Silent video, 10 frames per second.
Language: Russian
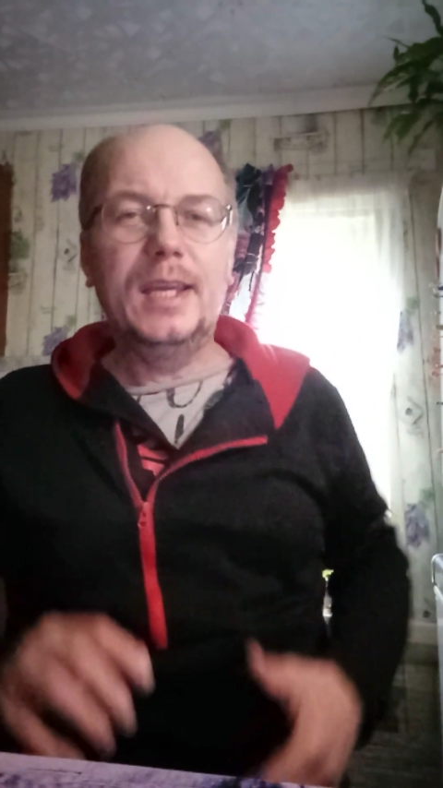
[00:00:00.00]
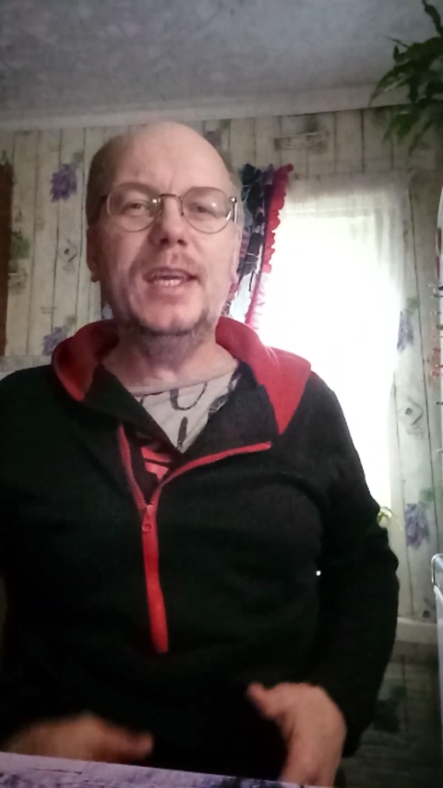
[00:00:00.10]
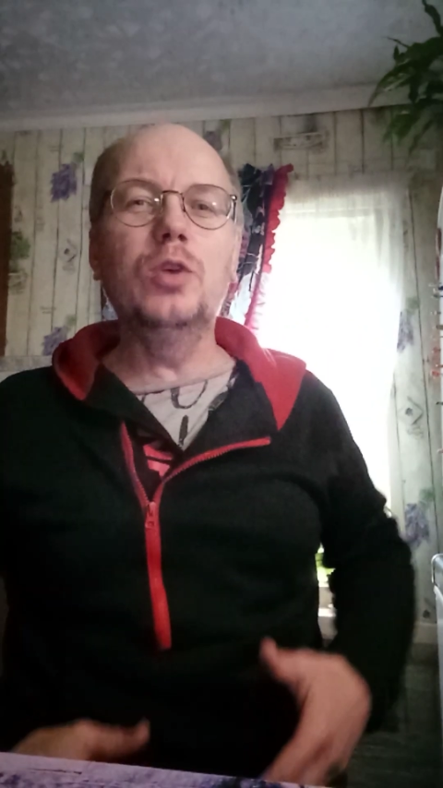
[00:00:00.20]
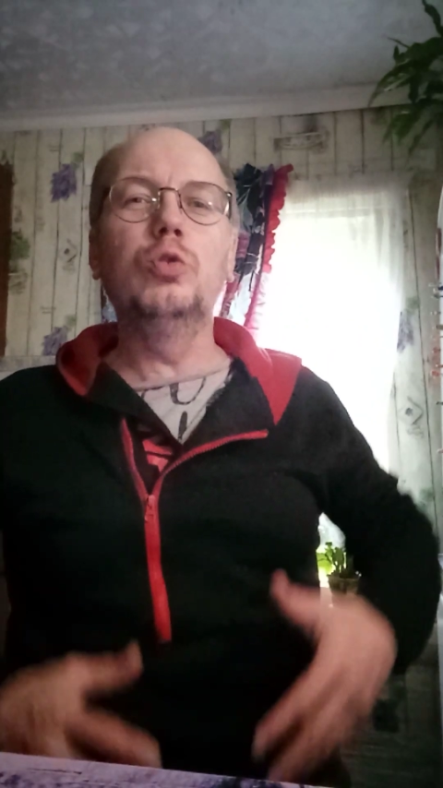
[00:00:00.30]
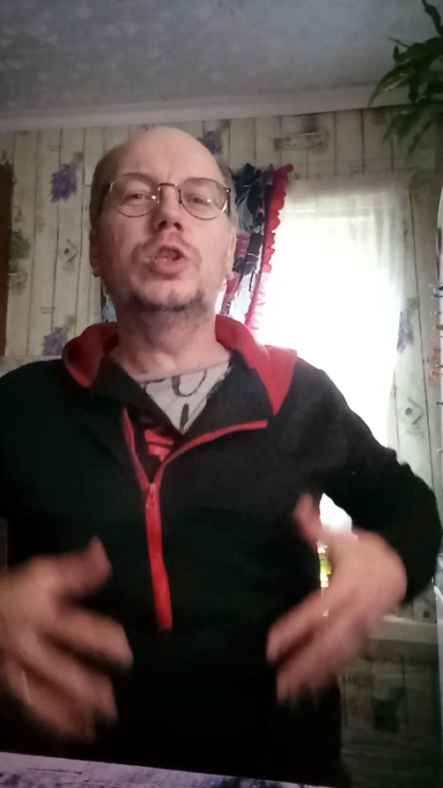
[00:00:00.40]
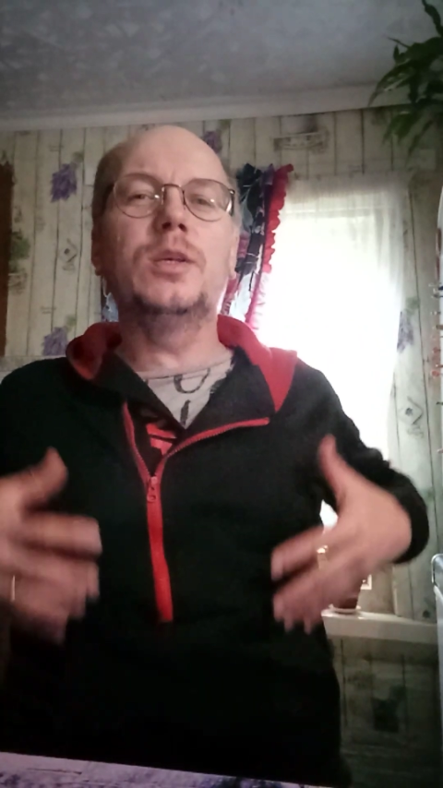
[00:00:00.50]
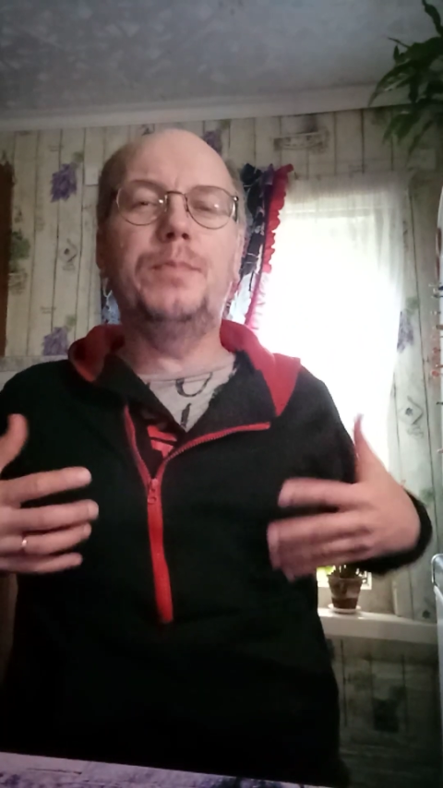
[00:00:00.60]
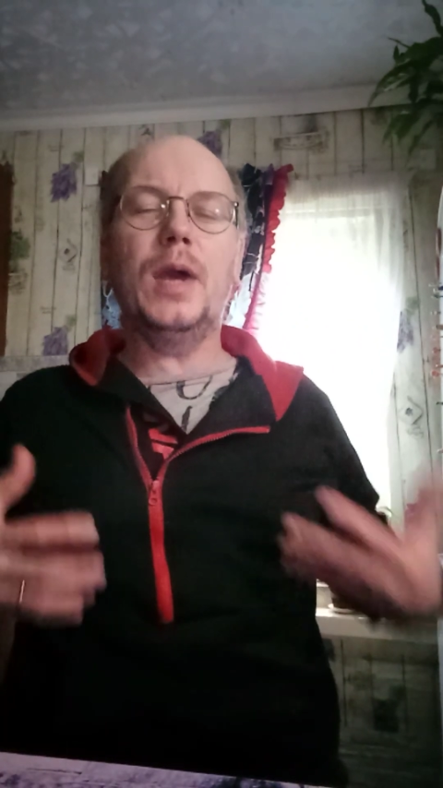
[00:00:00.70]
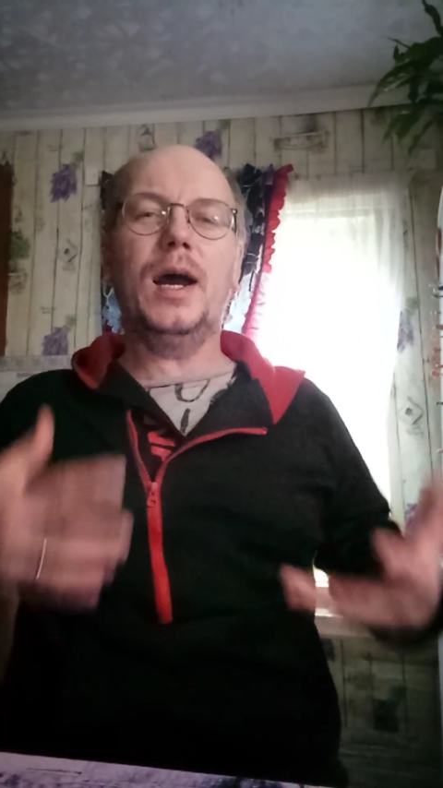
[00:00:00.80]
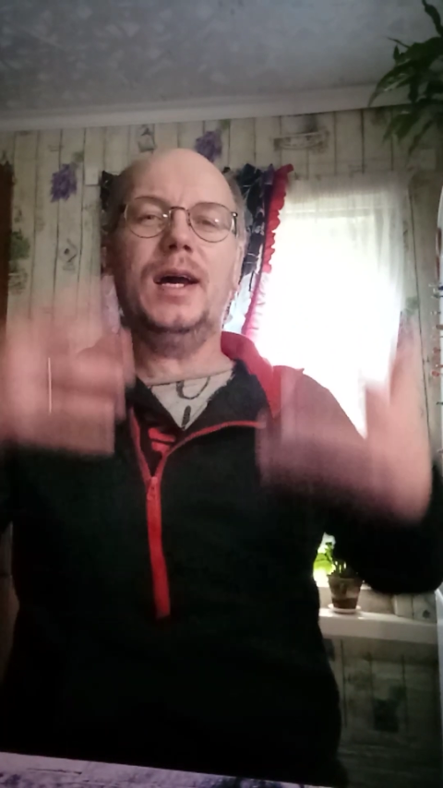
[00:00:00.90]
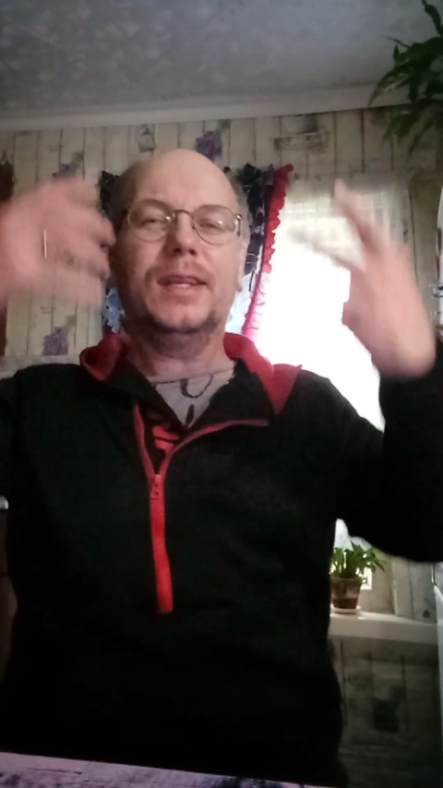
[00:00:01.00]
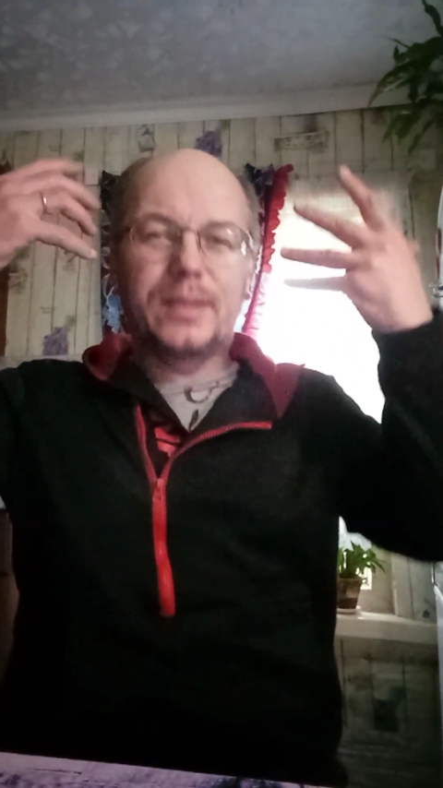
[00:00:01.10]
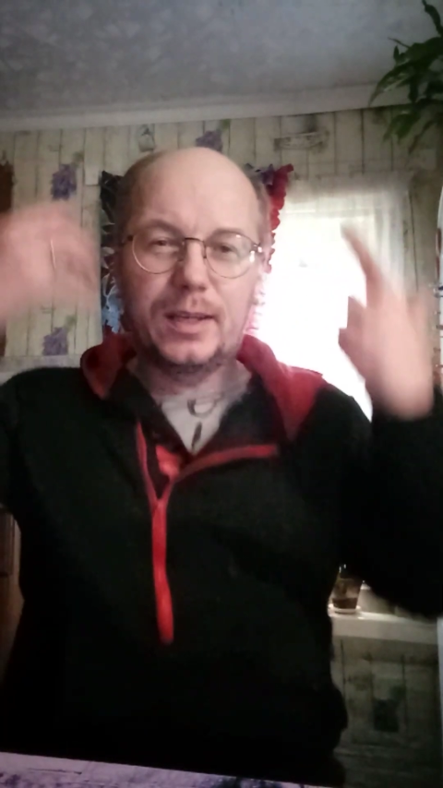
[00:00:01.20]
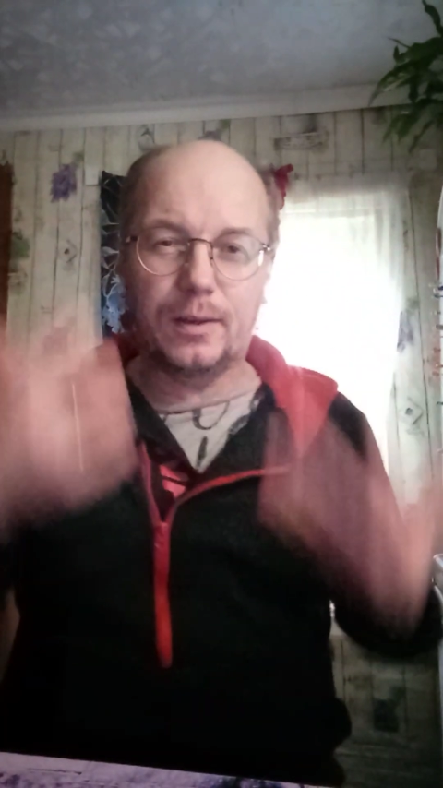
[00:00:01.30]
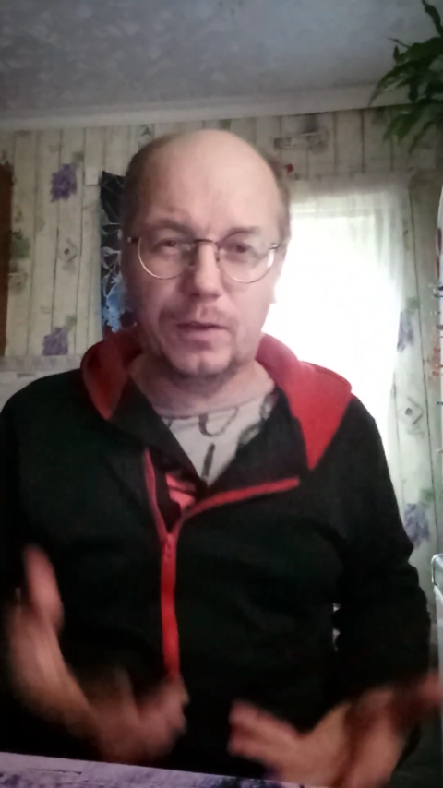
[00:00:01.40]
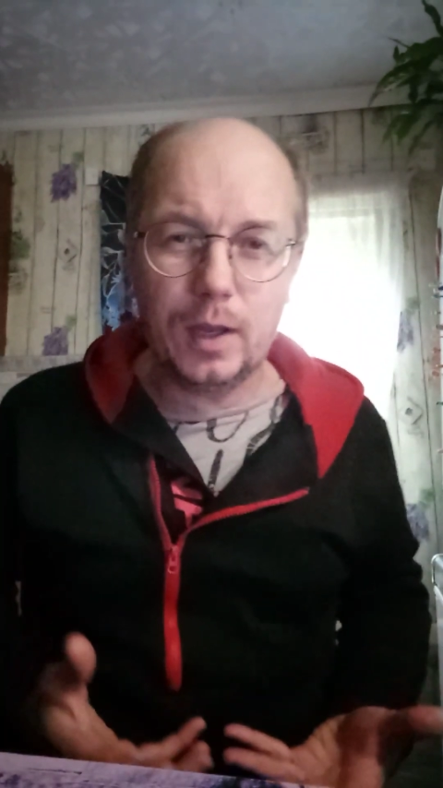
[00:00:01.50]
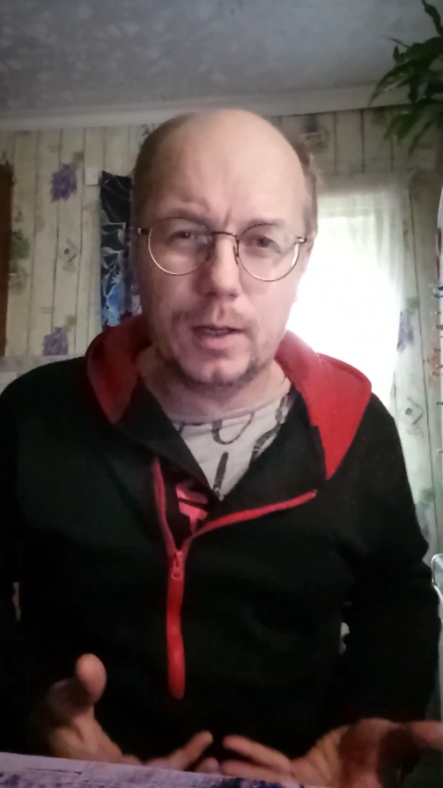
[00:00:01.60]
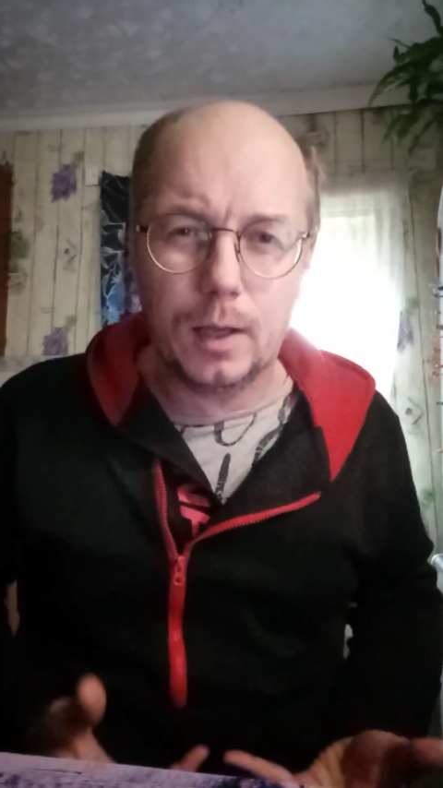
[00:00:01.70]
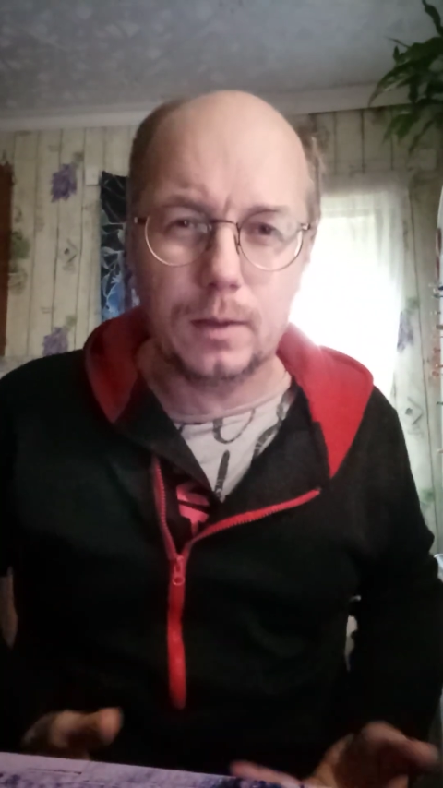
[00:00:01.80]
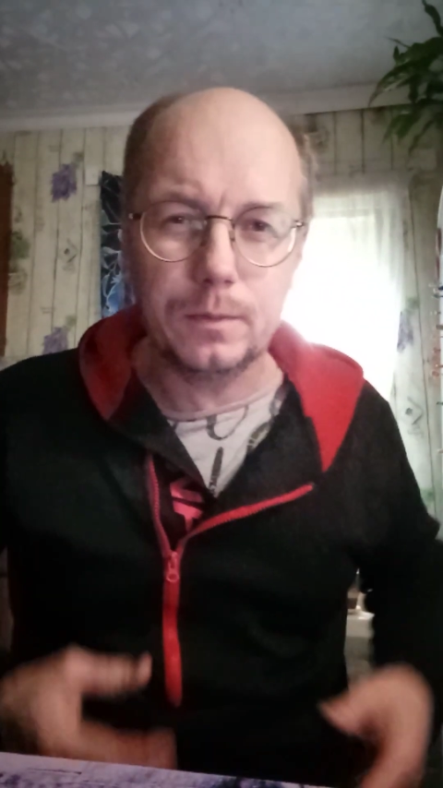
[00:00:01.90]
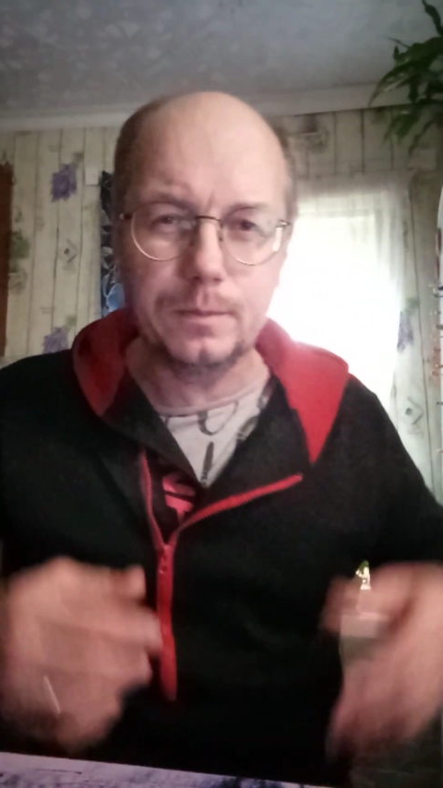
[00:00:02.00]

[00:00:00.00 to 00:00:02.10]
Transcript: и у тебя откровение.